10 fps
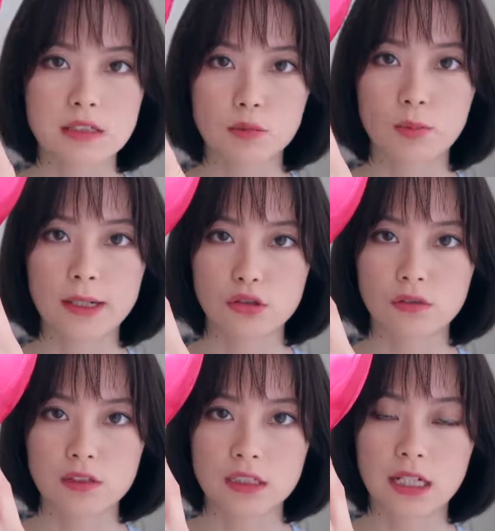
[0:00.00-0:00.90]
四步，把吹
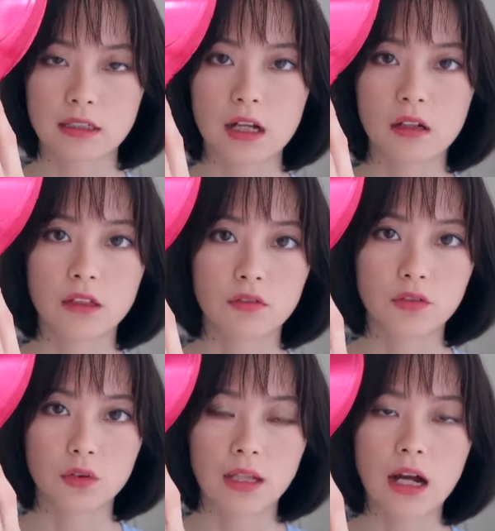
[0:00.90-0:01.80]
风机调到冷
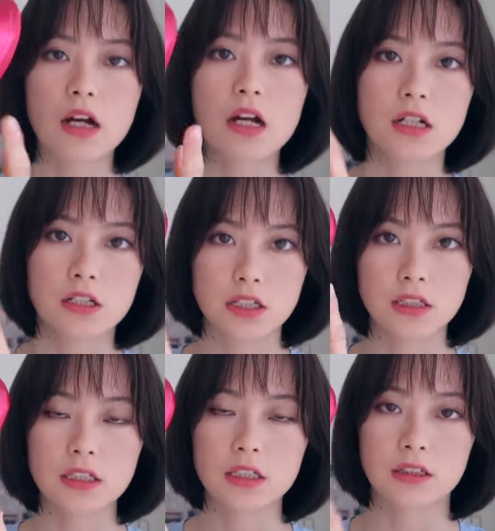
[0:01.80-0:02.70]
风档，
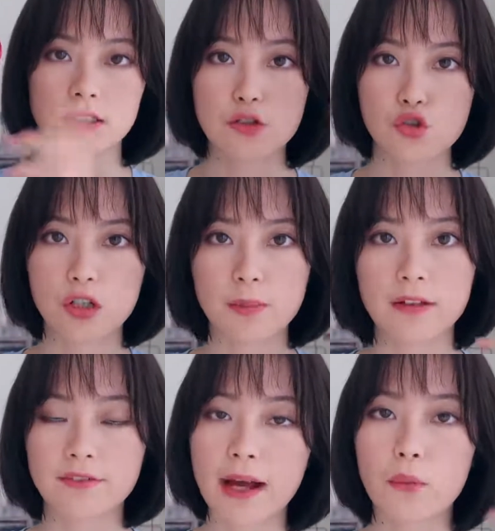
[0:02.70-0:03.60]
整体再吹一
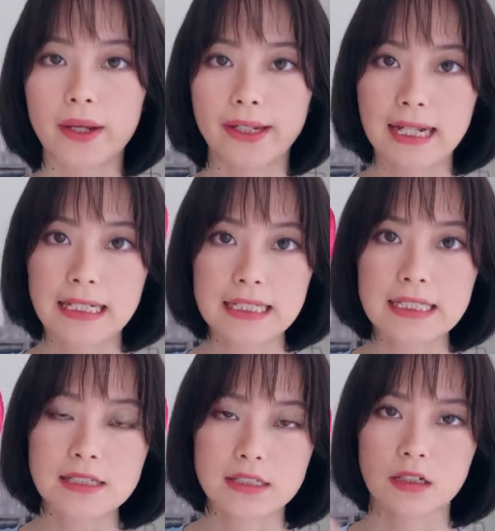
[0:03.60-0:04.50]
遍发尾，给它
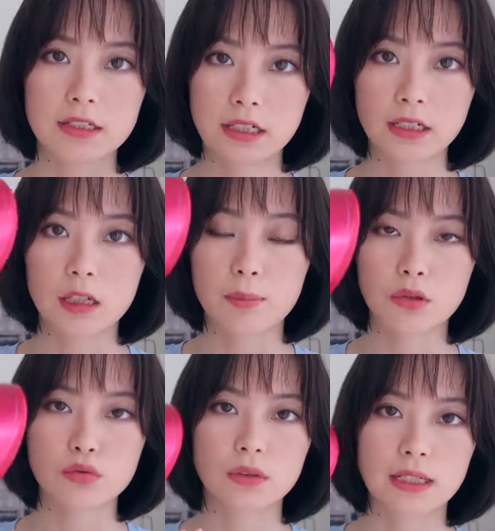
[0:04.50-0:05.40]
定型，这样可以帮
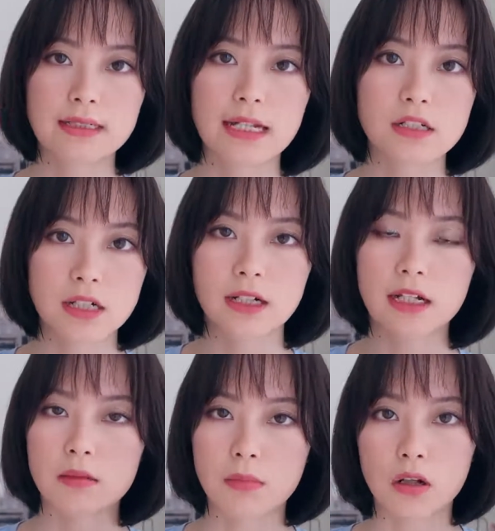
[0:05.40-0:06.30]
助刚才张
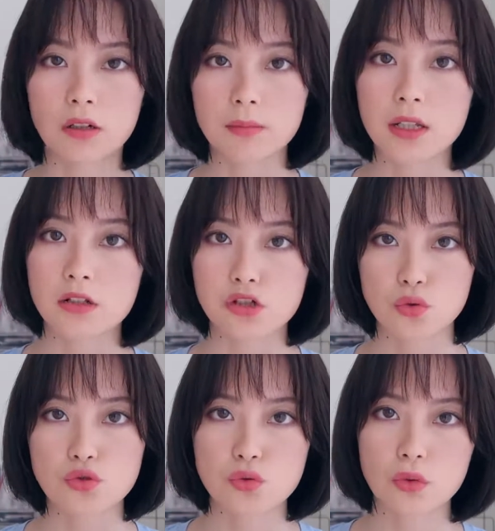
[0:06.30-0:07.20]
开的毛鳞片
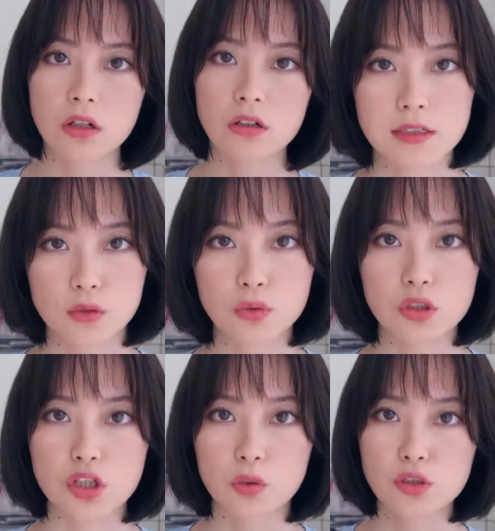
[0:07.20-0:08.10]
收缩，洗护的
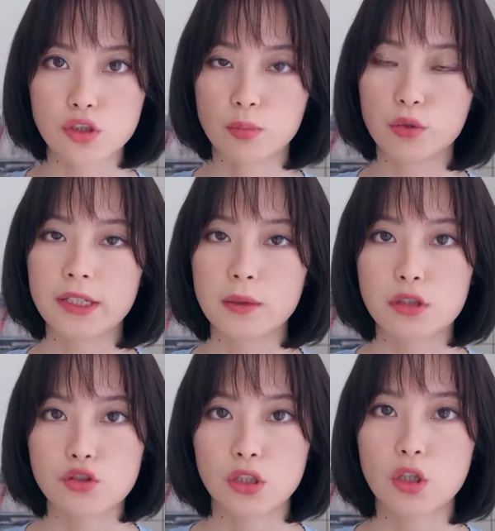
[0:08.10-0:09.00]
成果就不会因为
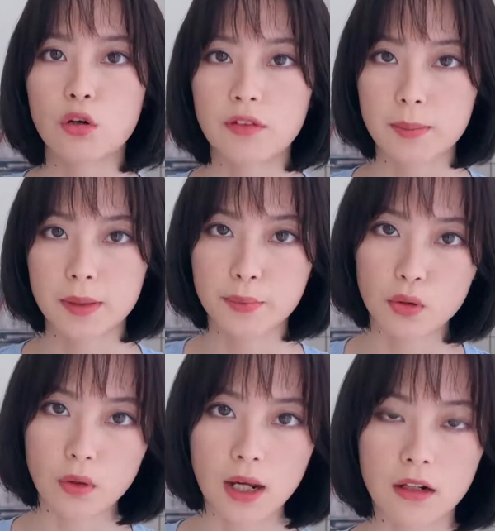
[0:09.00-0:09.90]
吹头发被
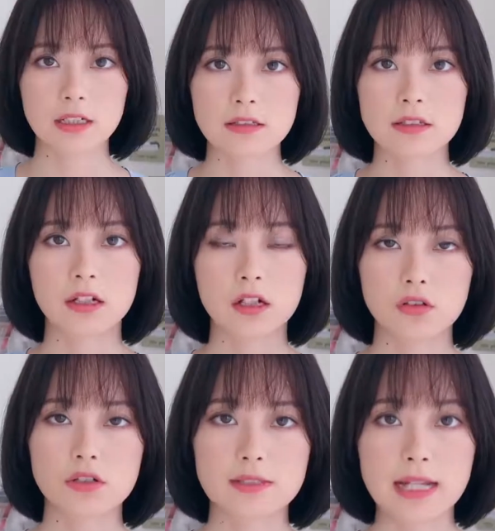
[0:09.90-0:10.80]
破坏了。这样子一个
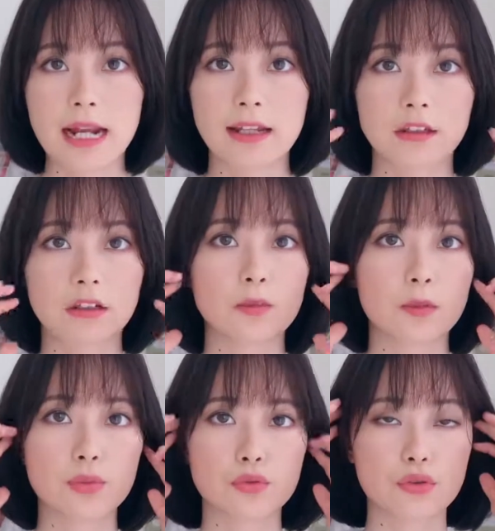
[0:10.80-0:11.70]
流程下来呢，也
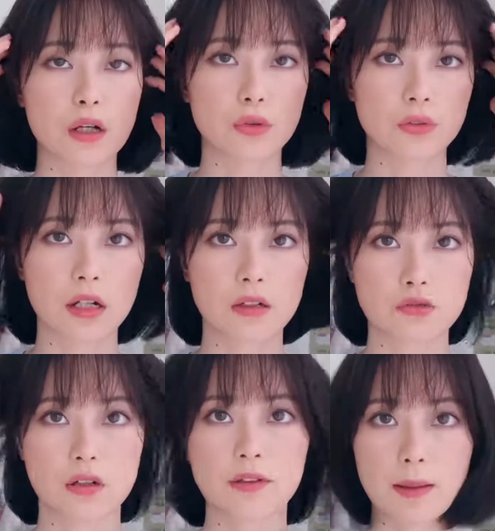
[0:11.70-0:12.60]
不需要用到
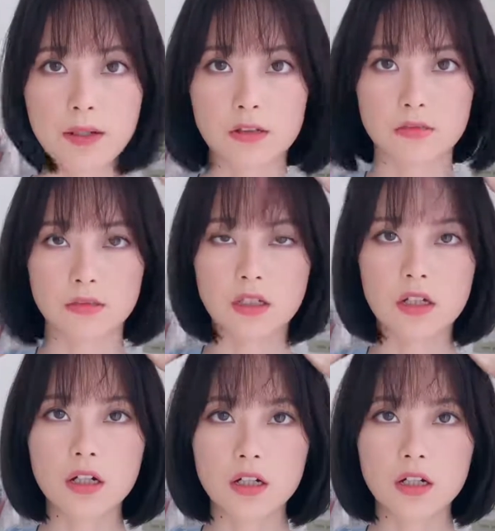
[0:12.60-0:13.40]
卷发棒什么的，